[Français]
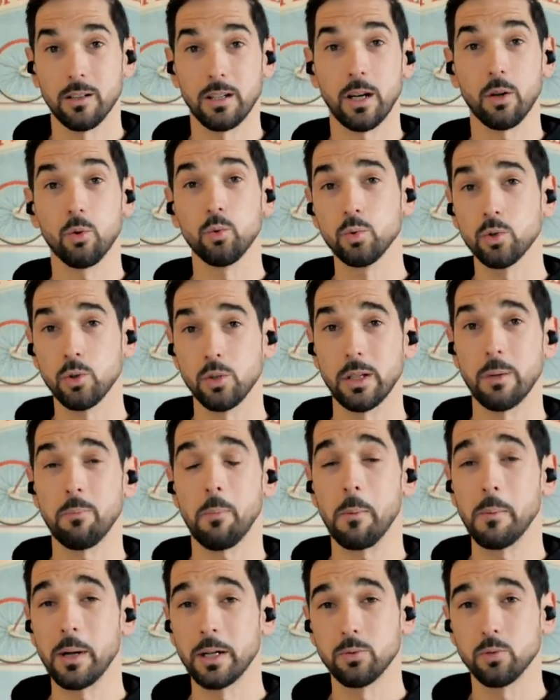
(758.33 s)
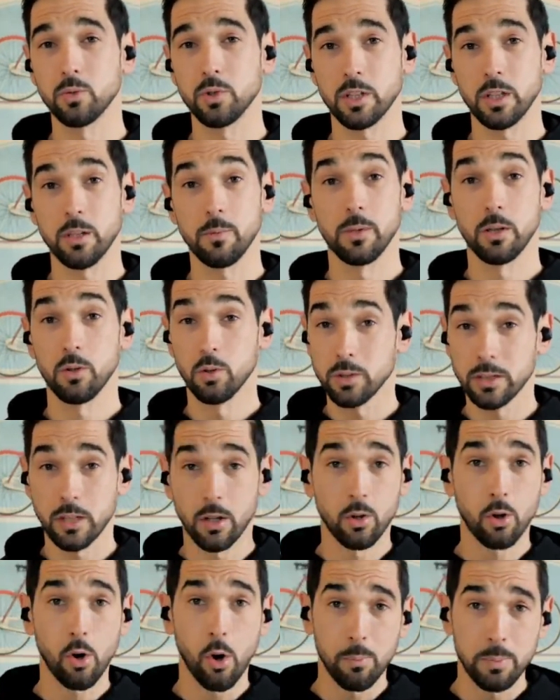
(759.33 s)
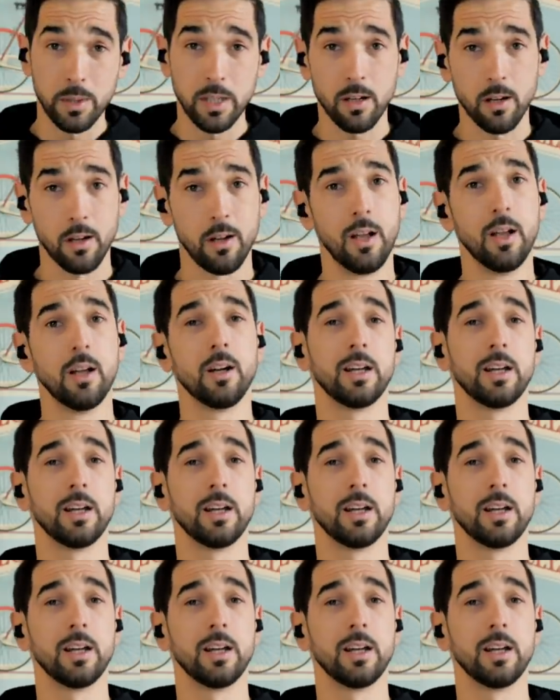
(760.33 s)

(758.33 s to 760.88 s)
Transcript: la route, on est pas mal touchés, mais eux, c'est encore pire.